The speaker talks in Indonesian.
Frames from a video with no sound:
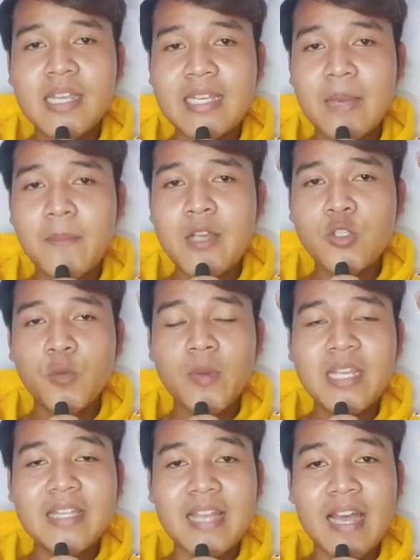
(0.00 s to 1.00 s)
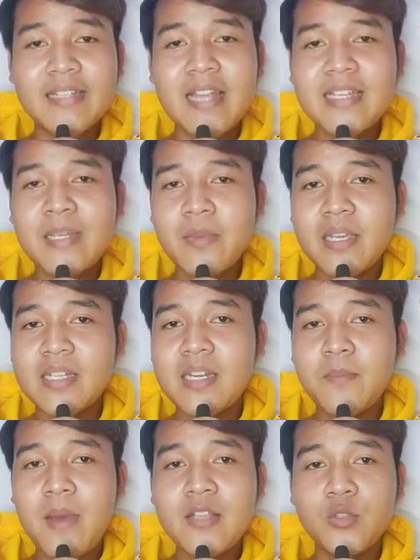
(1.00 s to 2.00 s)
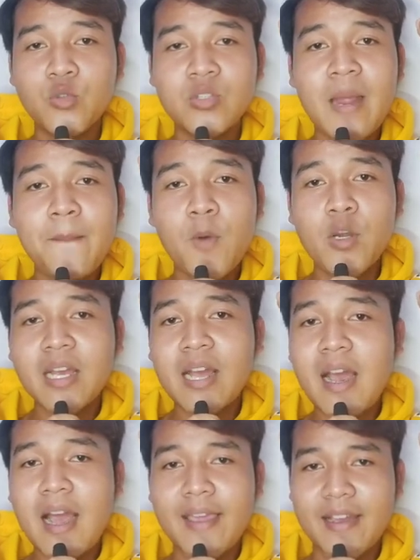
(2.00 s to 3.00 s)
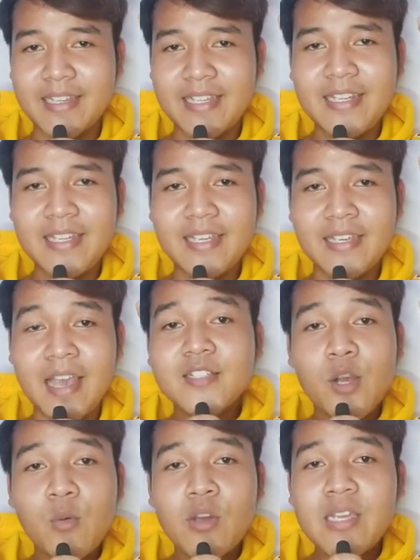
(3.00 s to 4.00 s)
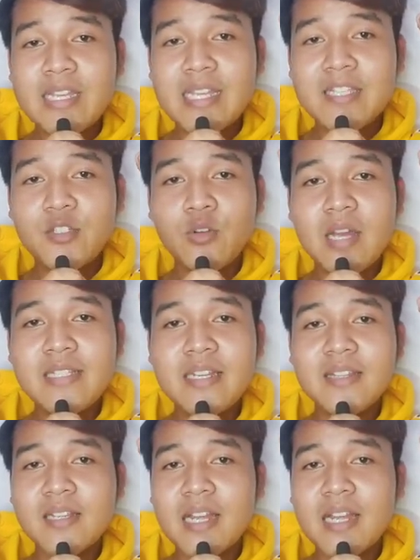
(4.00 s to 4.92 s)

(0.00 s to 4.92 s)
ini masuk berita dan dibikinin baju dan boneka kayak gini Cowok ini juga jadi